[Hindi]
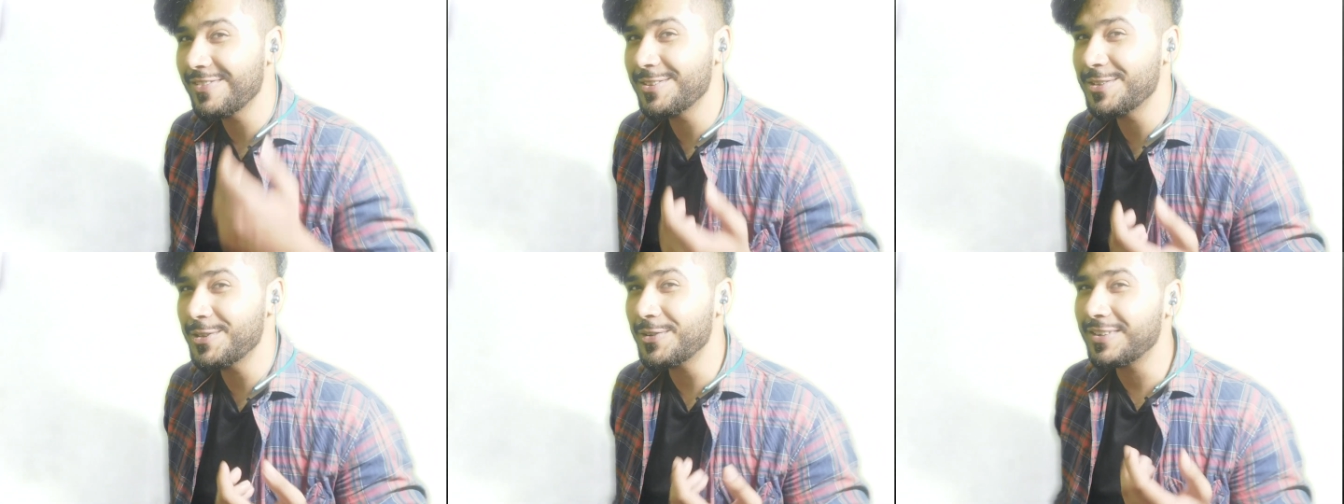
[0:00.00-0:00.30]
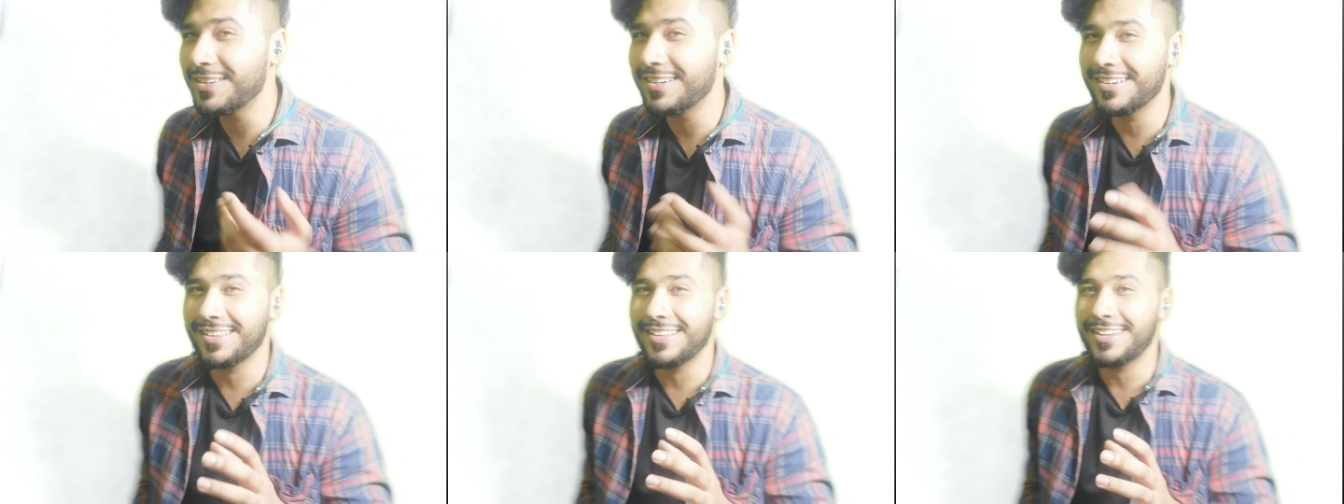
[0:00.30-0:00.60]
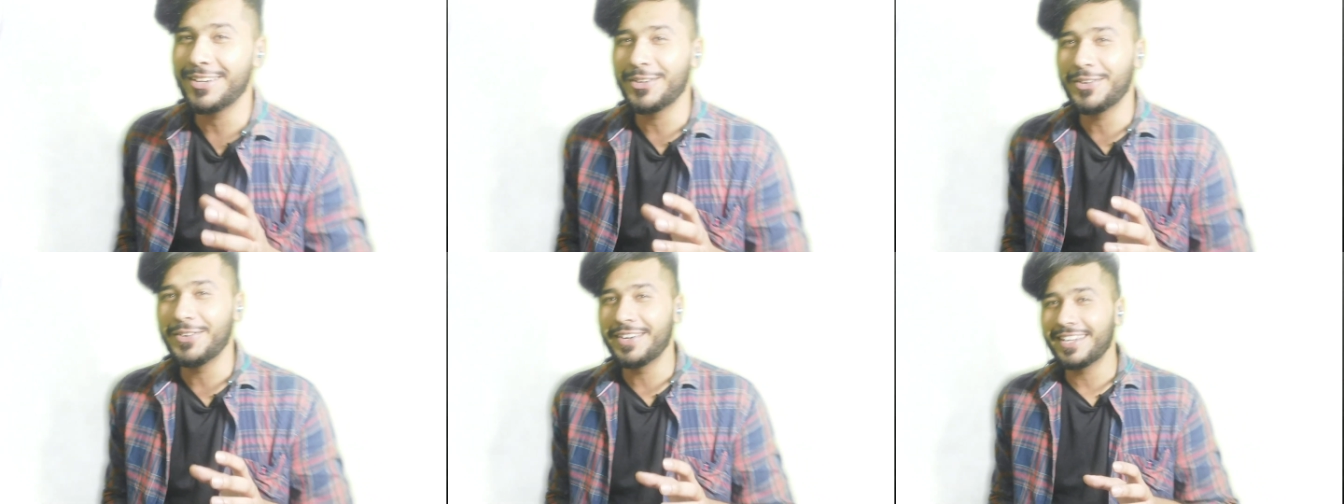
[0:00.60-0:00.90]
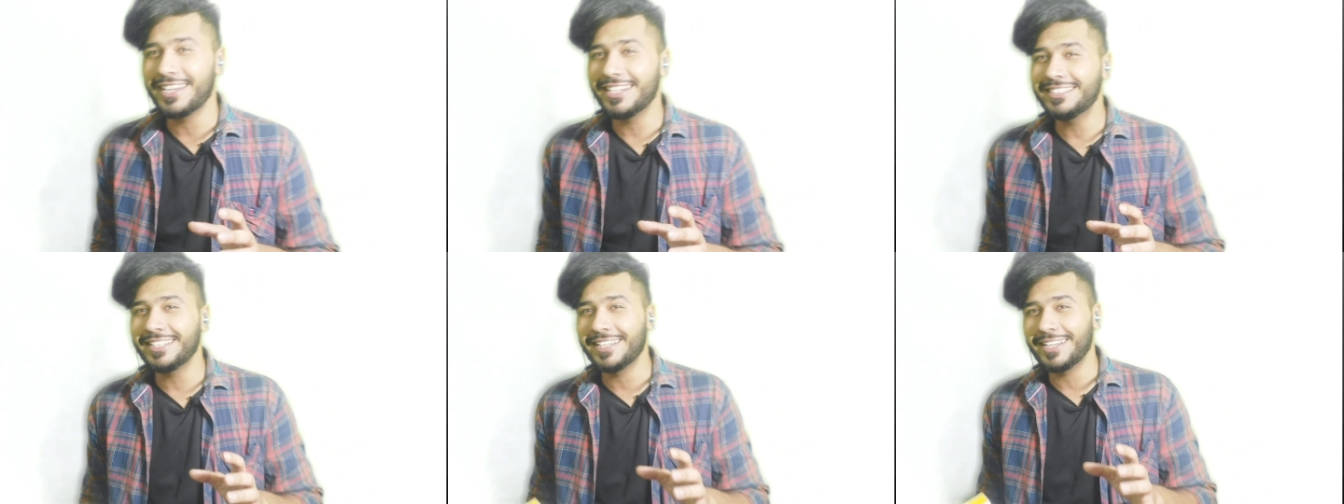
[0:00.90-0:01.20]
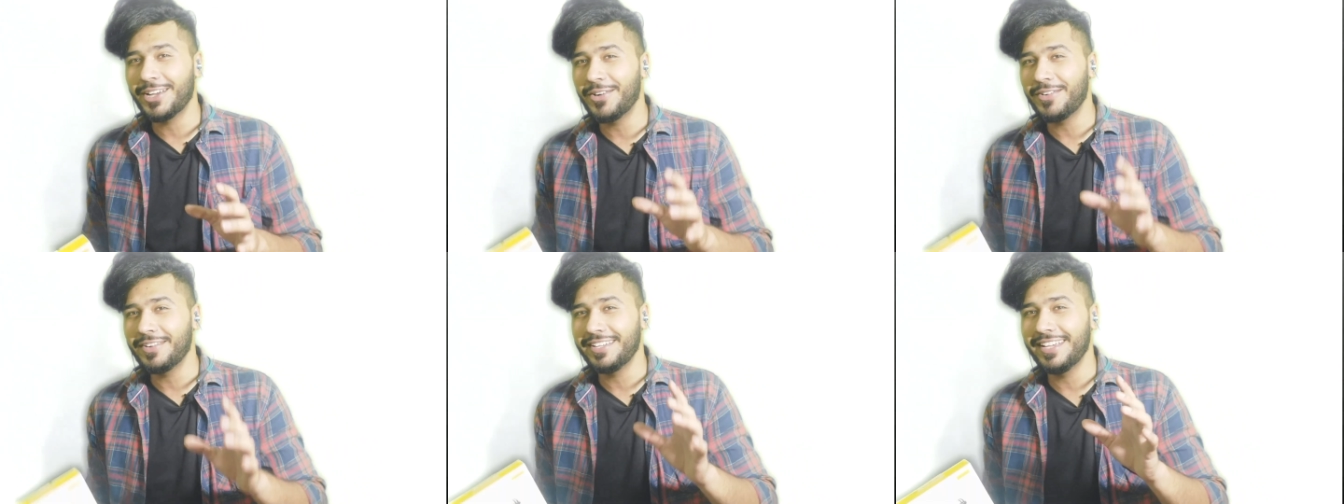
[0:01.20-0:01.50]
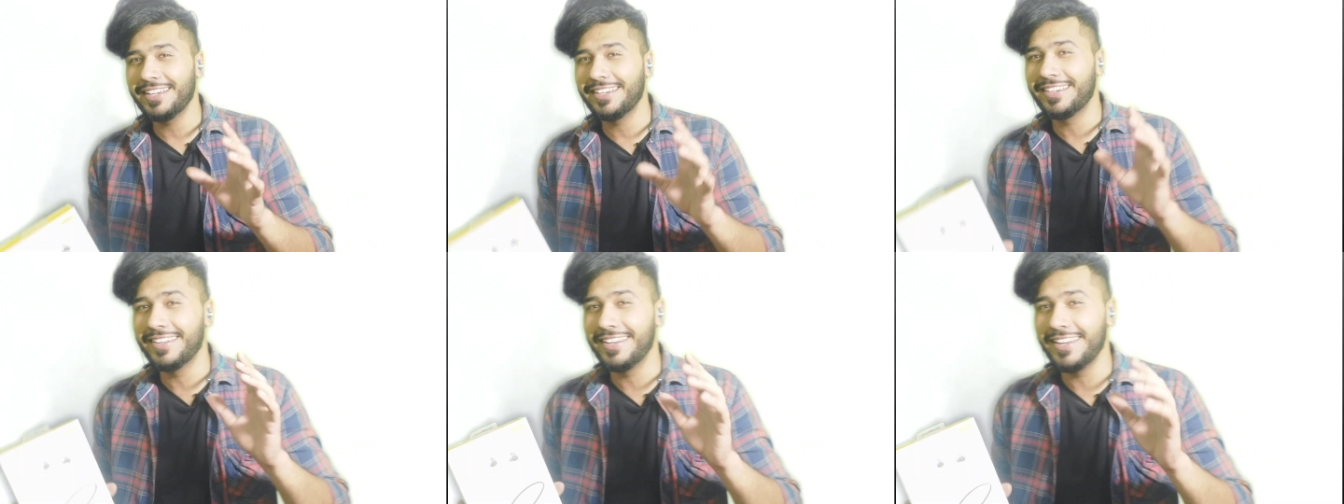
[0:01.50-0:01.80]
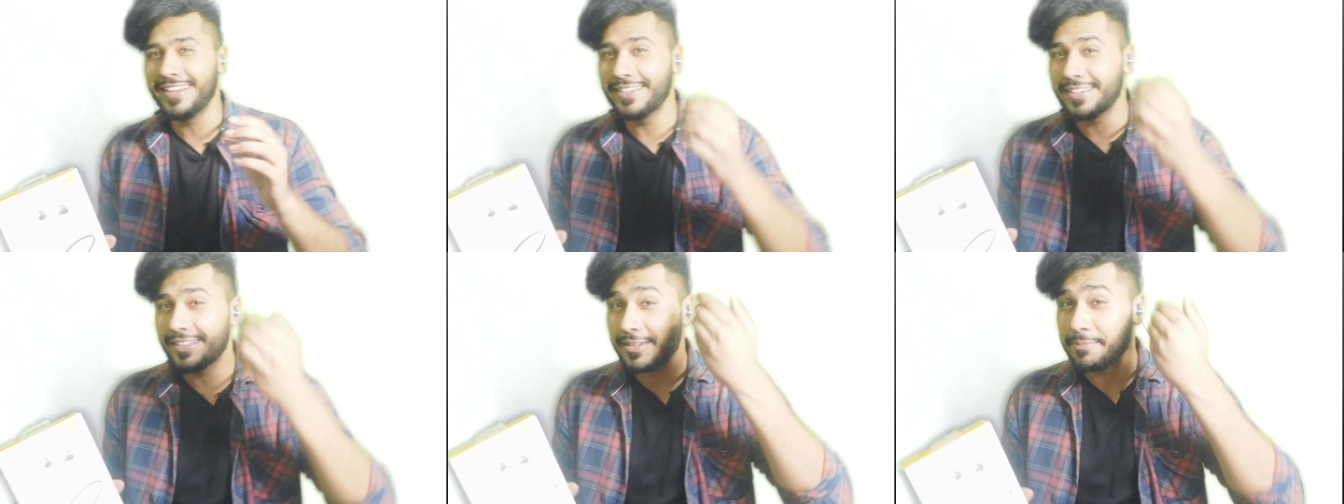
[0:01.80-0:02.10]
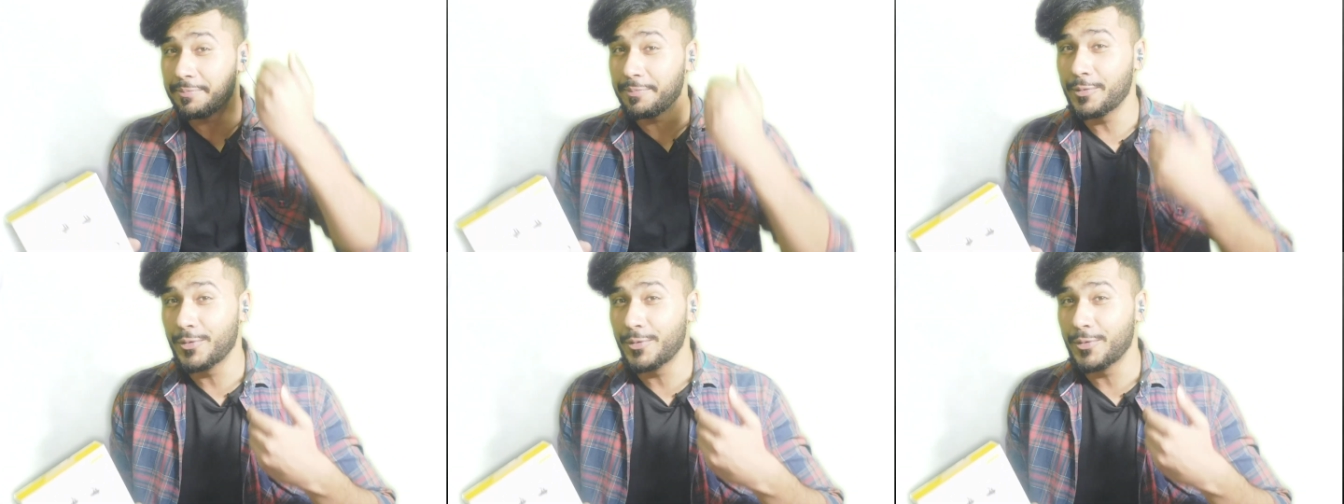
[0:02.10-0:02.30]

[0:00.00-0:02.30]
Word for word: जो कलर कॉन्ट्रास्ट है ना और ये ग्रीन कलर